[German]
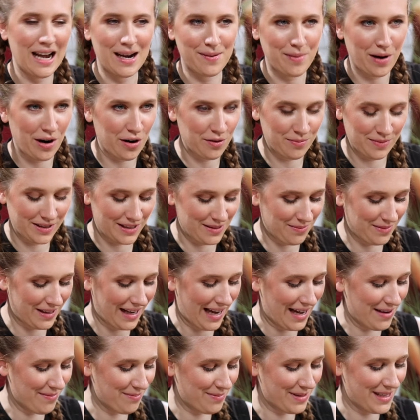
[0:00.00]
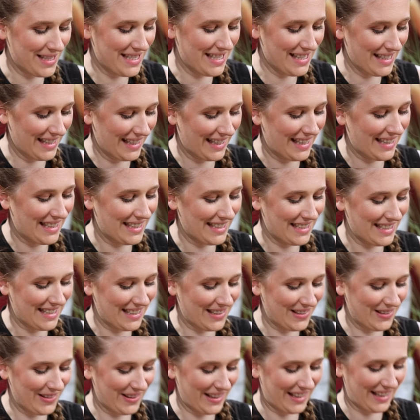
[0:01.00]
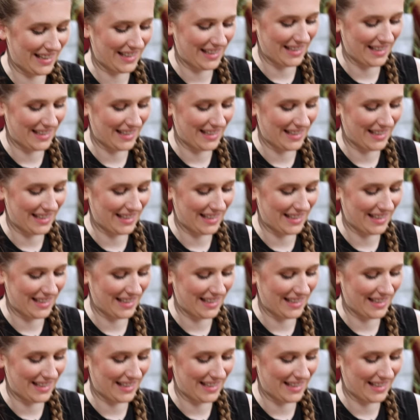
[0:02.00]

Aber auch mit dem kleinen Pinsel geht das natürlich.